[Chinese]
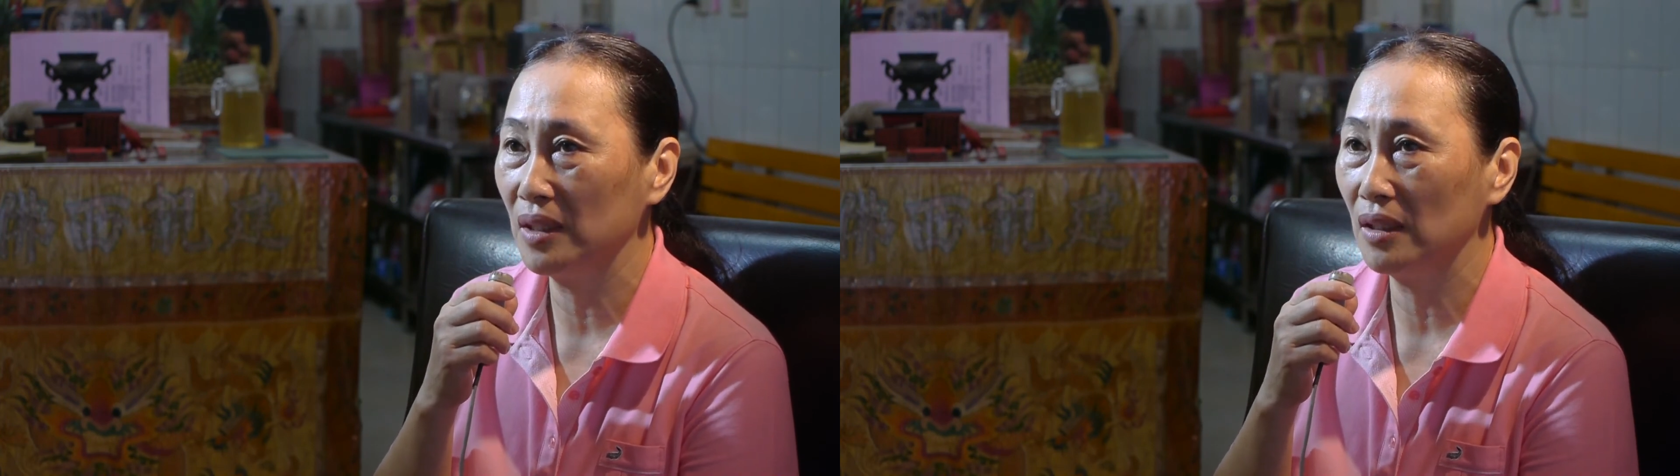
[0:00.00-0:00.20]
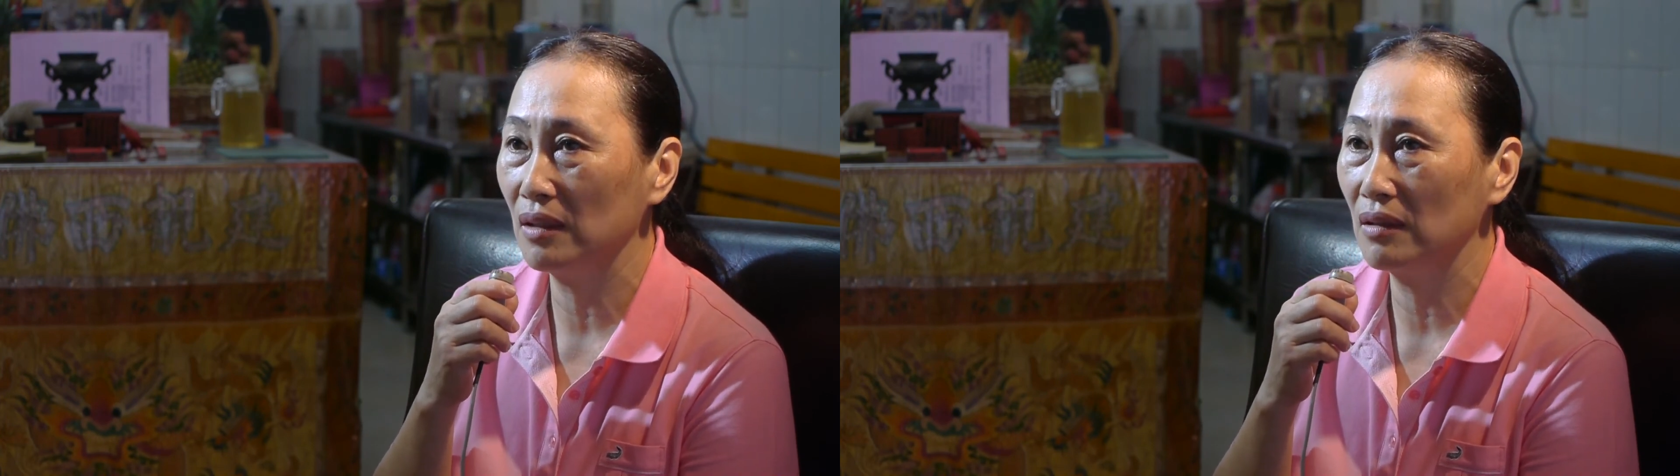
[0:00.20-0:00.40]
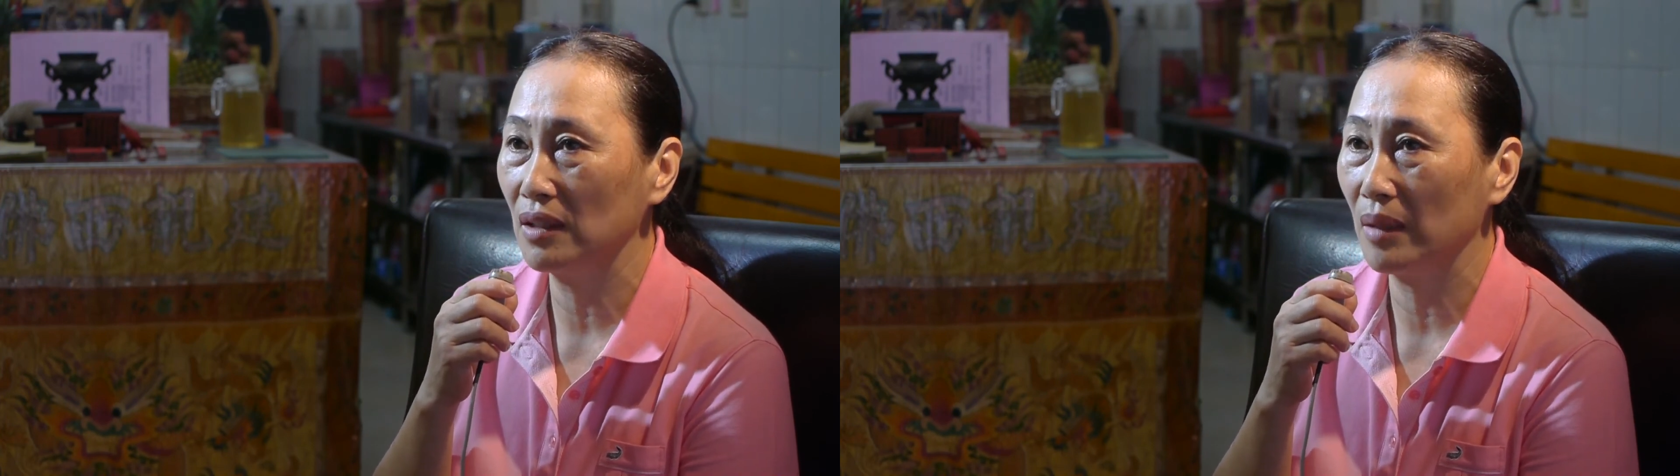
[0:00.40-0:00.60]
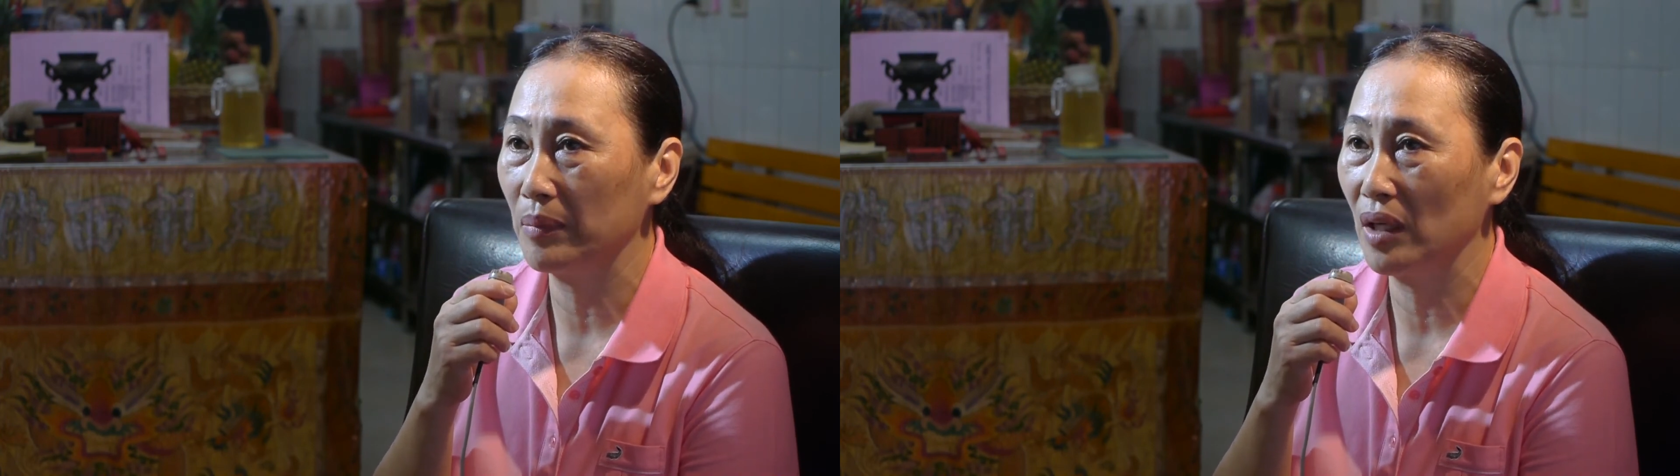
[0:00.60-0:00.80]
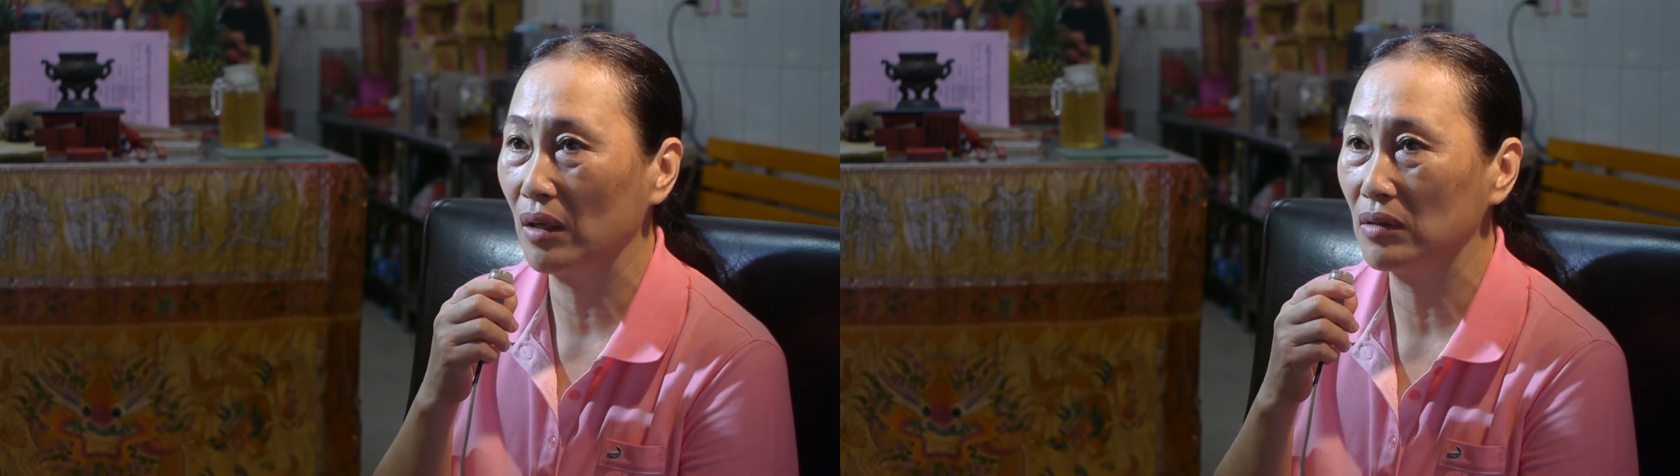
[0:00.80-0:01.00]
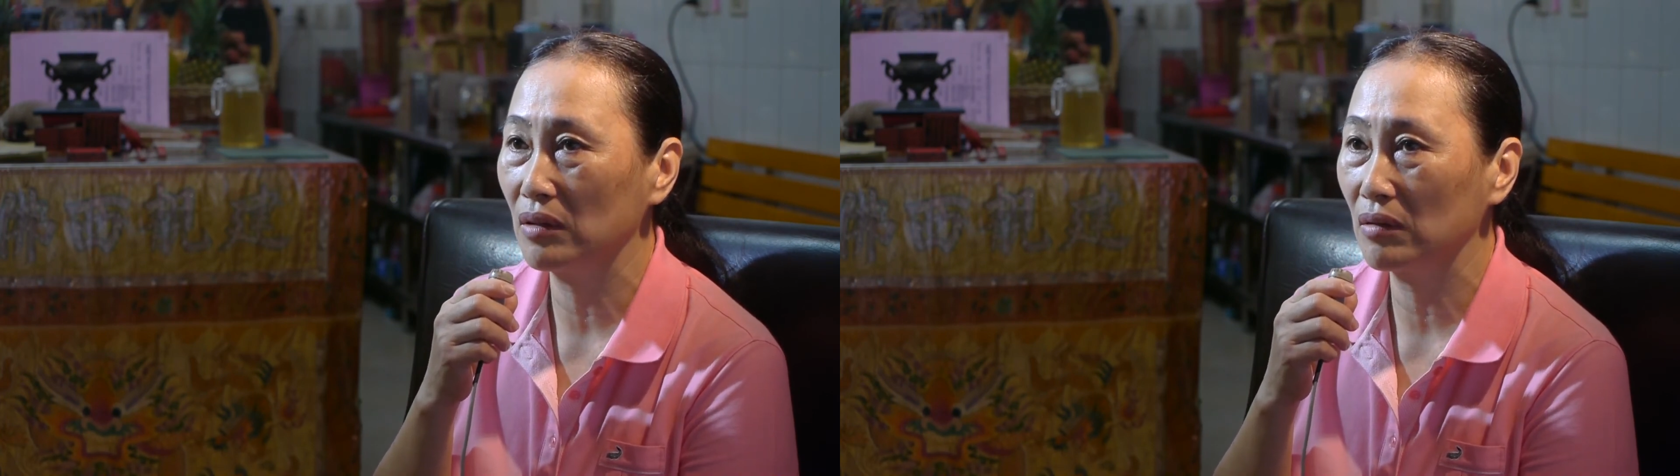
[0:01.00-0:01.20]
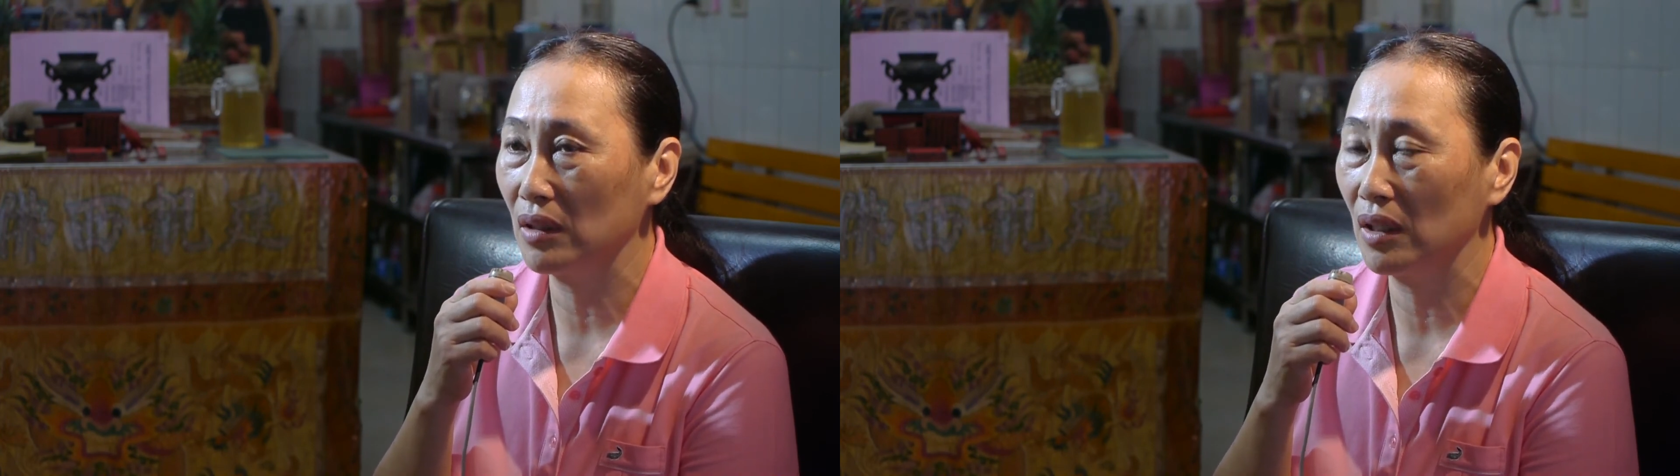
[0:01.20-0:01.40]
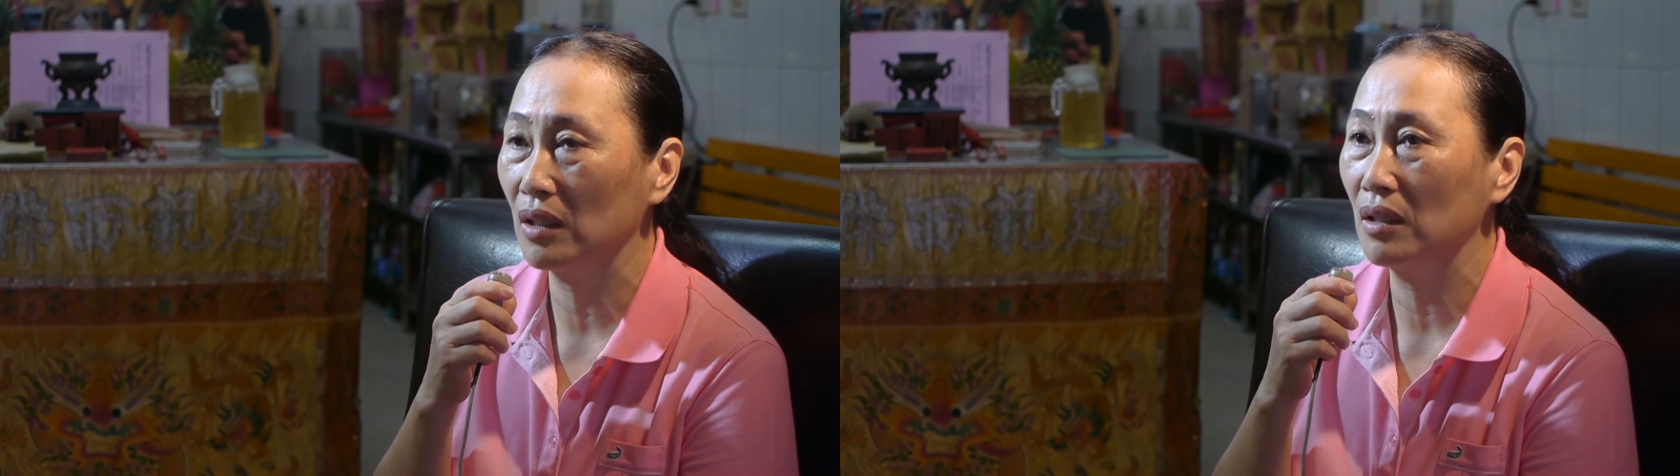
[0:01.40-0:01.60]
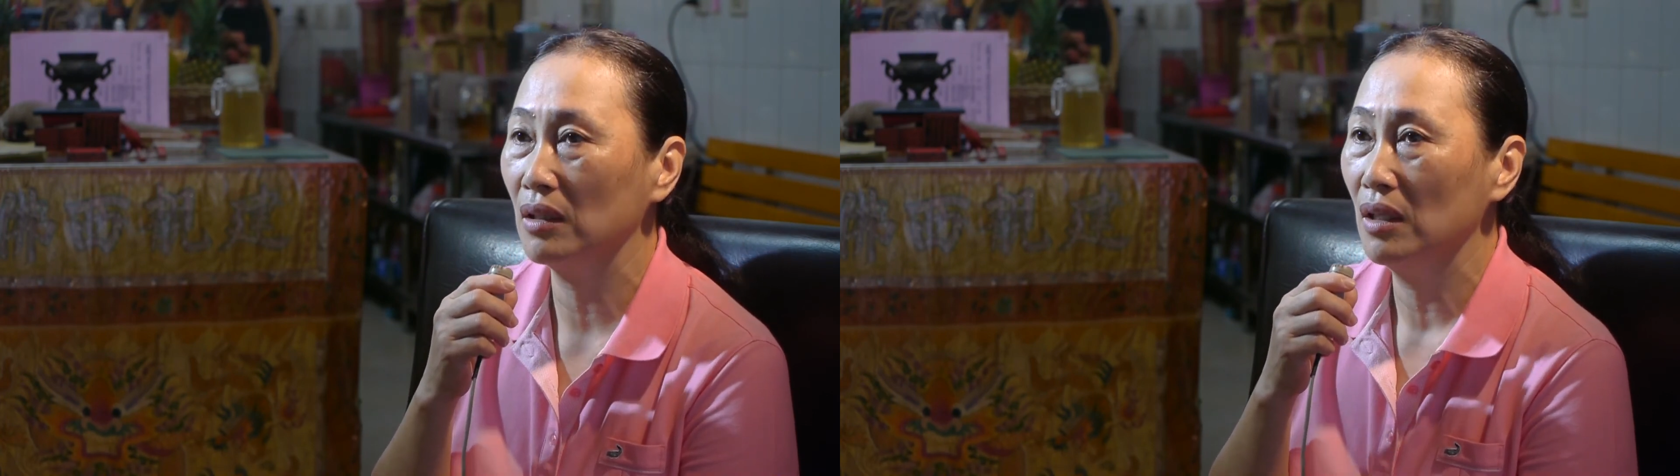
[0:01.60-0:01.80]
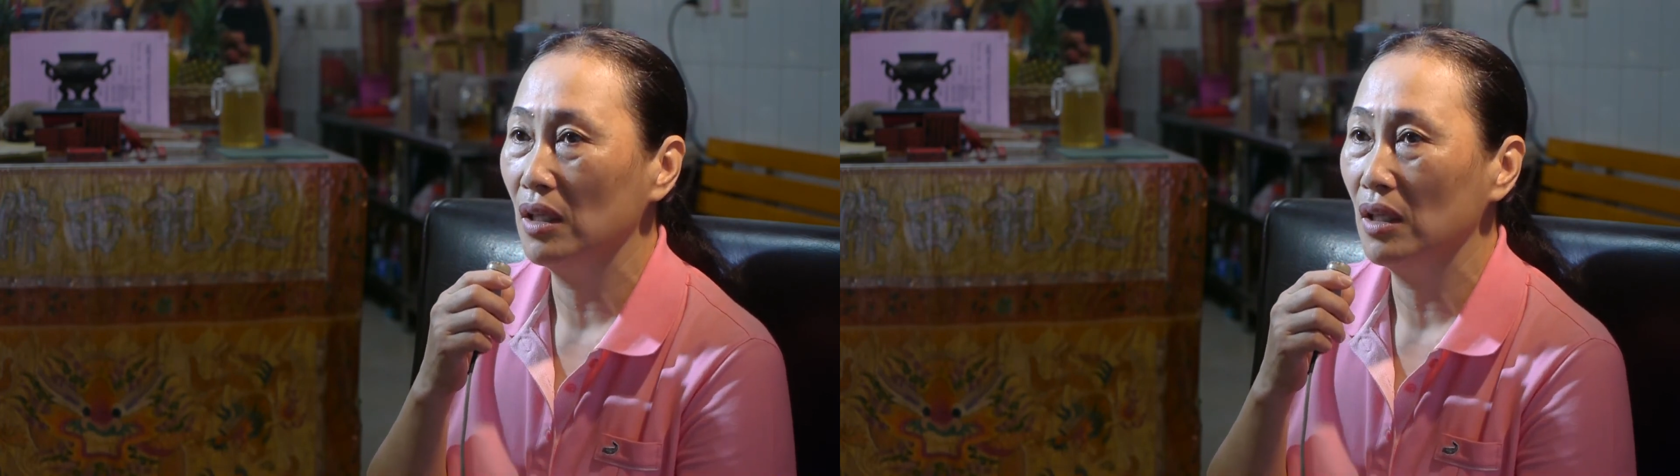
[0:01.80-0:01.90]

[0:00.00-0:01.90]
清三调决定。